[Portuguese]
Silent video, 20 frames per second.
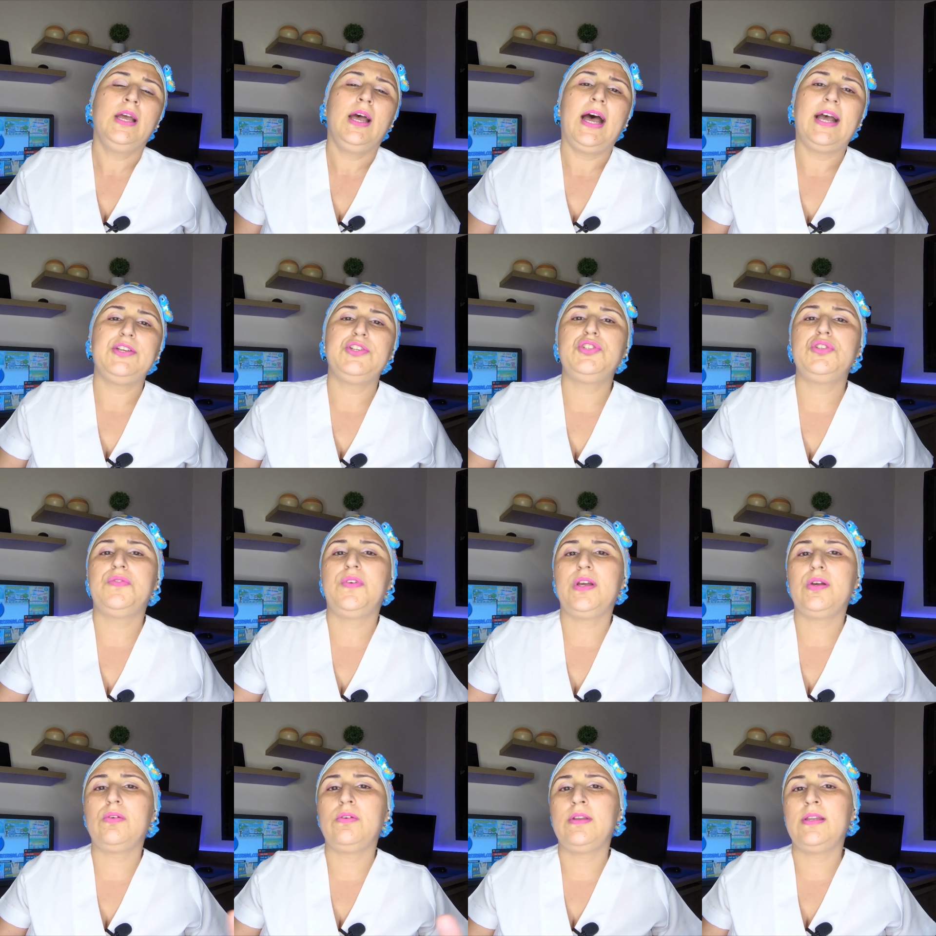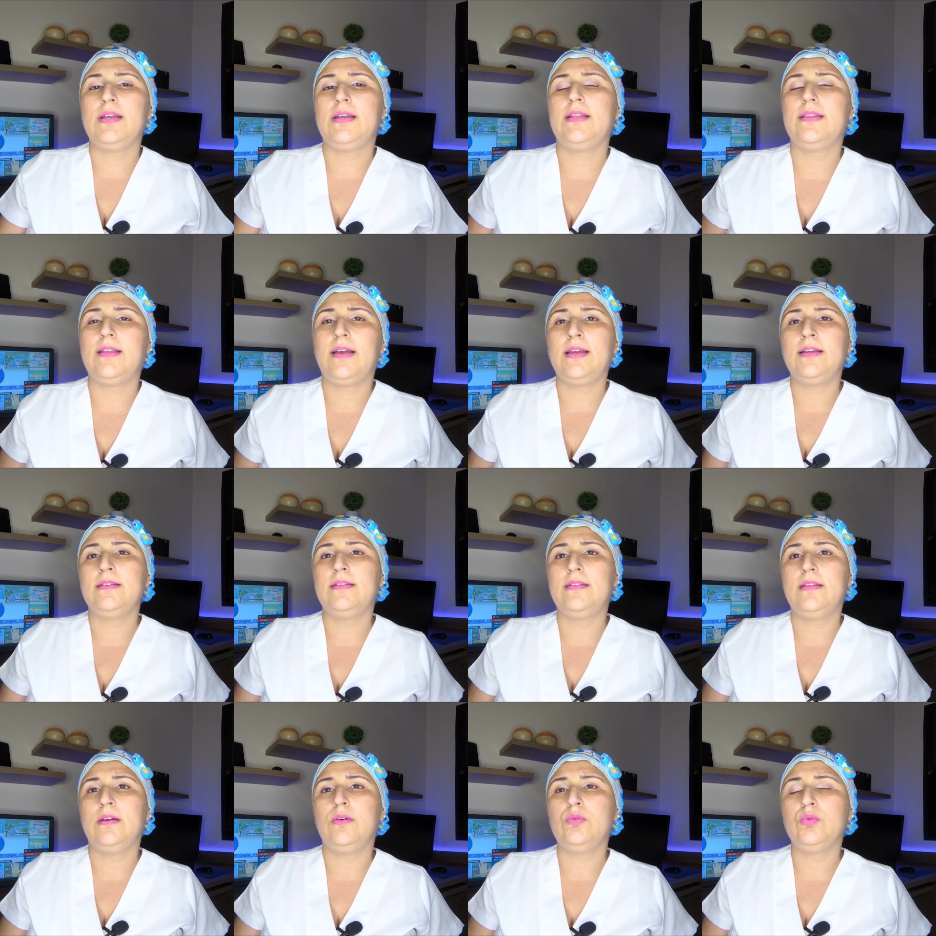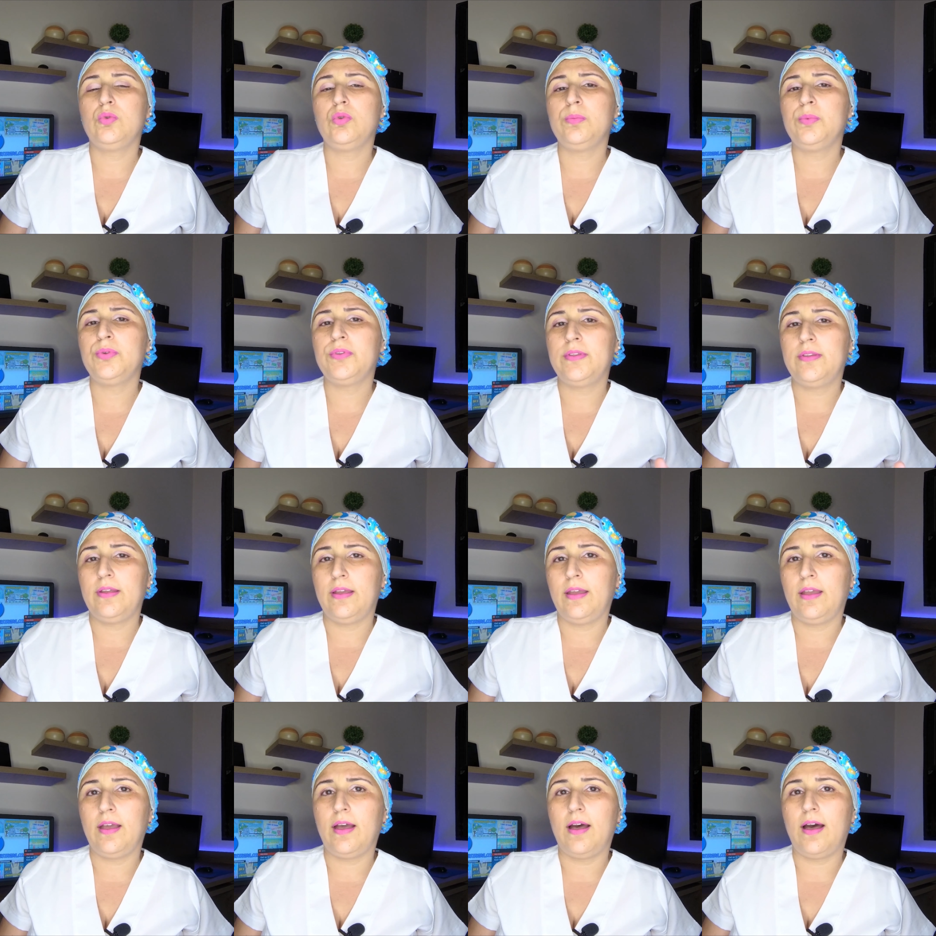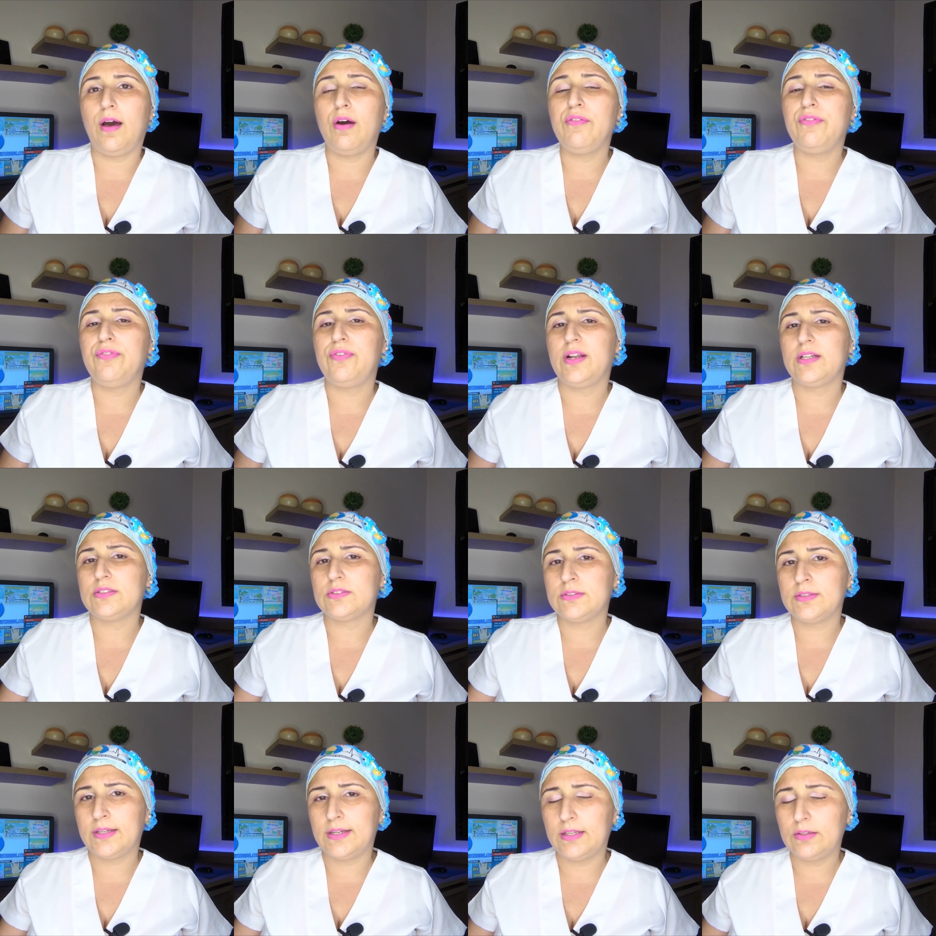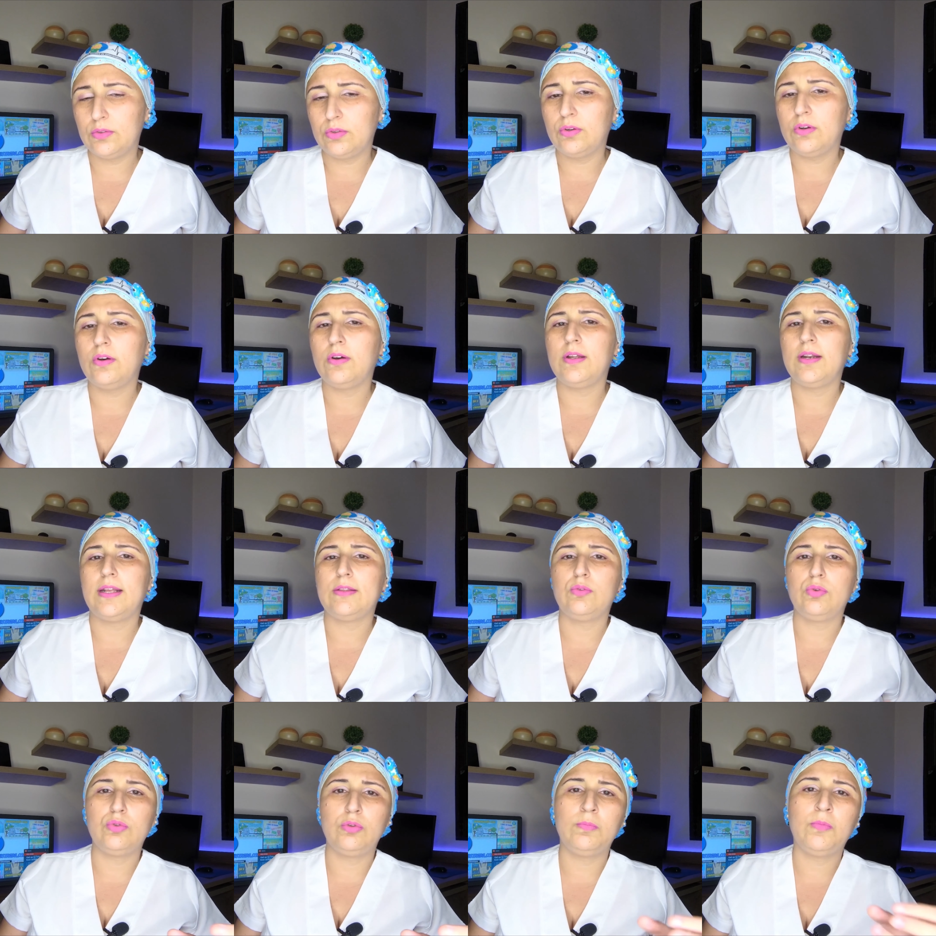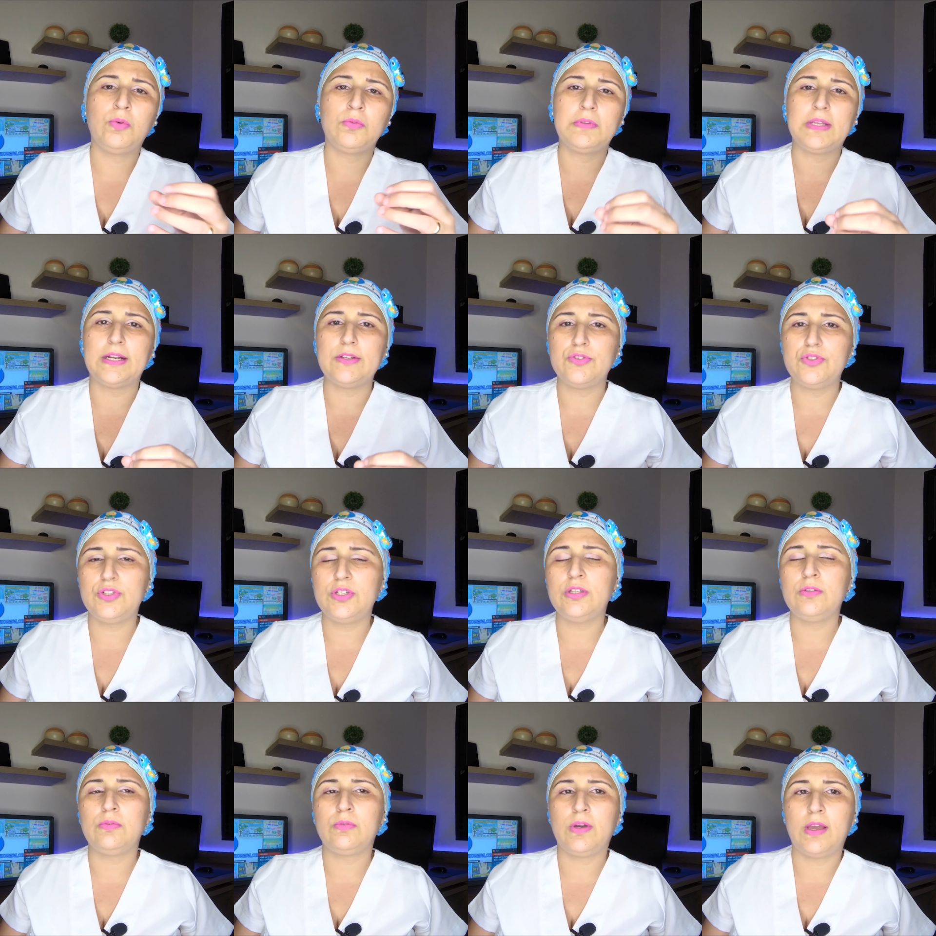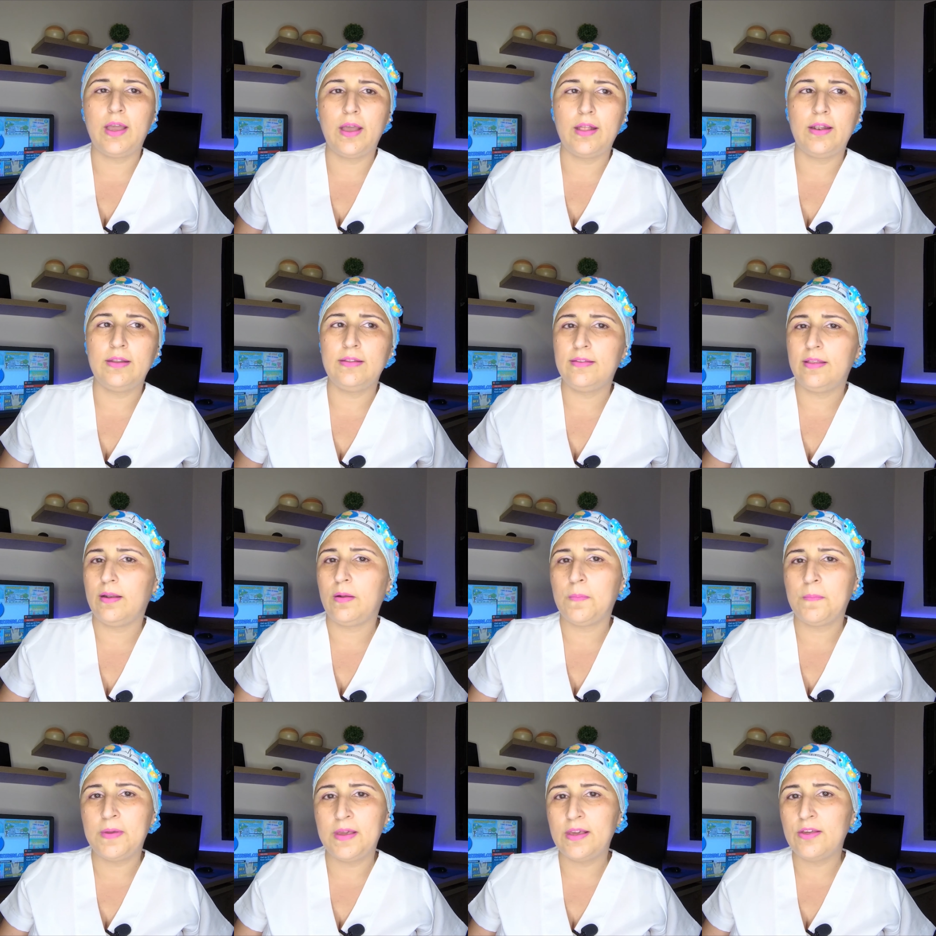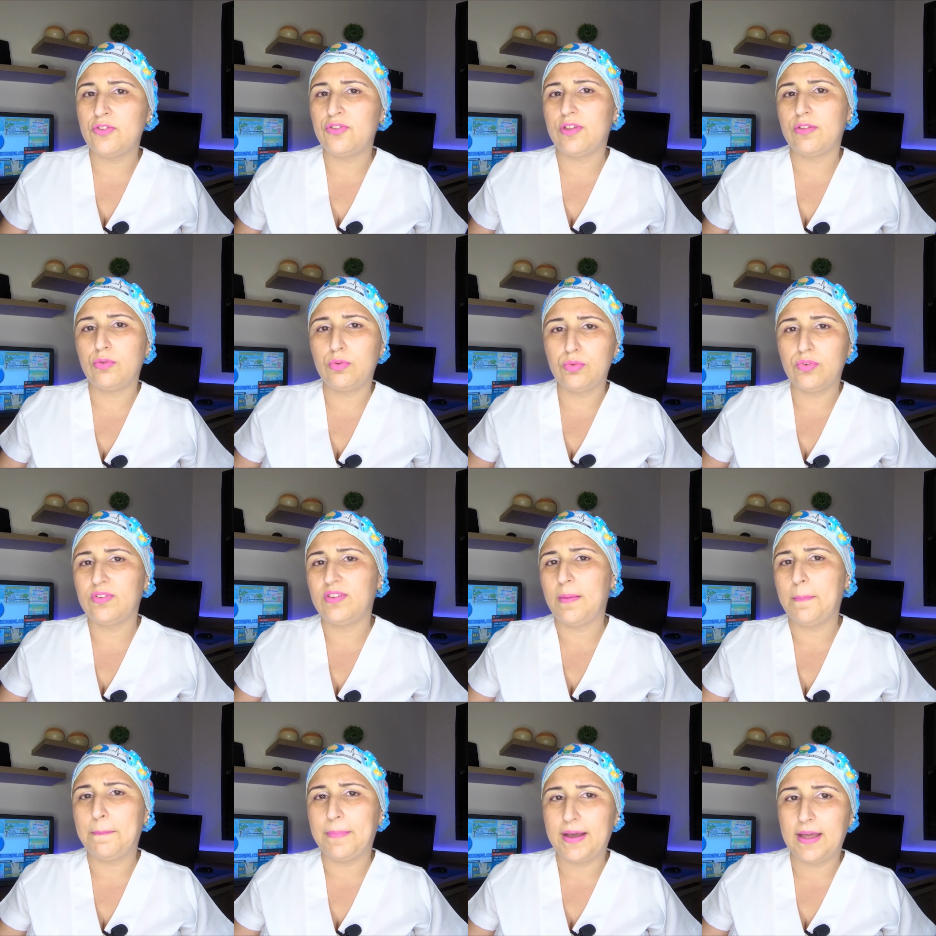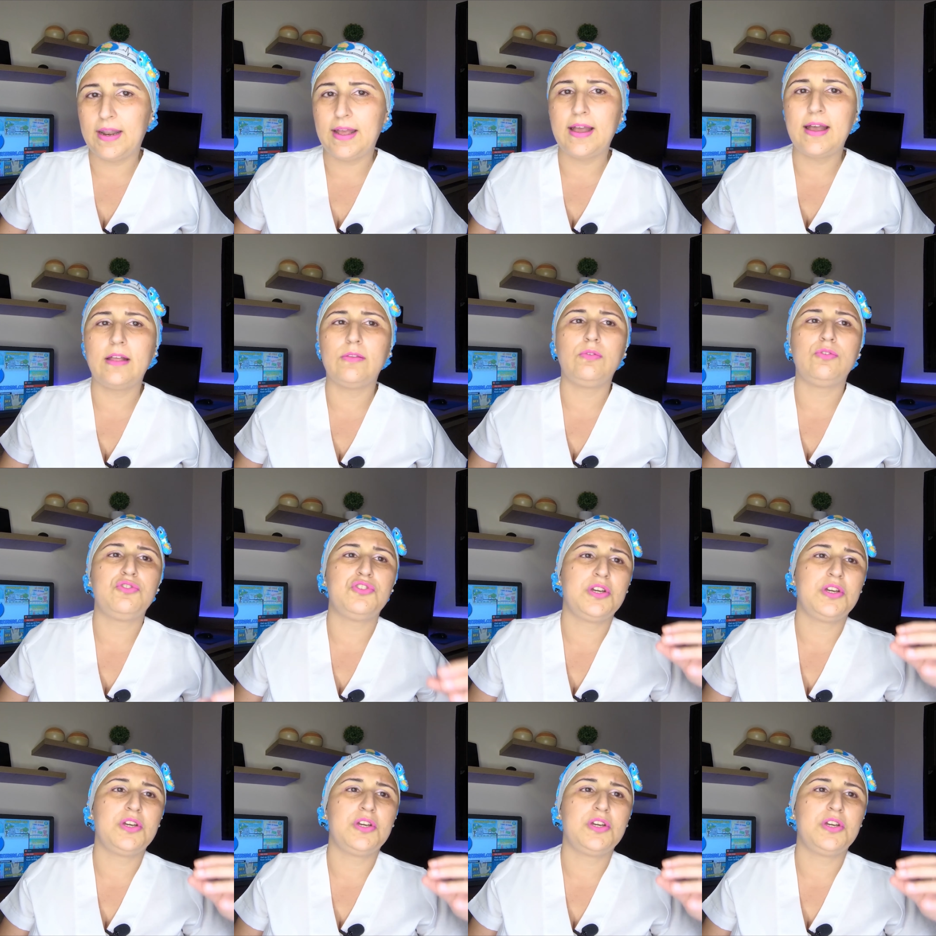A gente vai conectar então o tubo T ao frasco inalador, é tudo montadinho, literalmente, é tudo separado.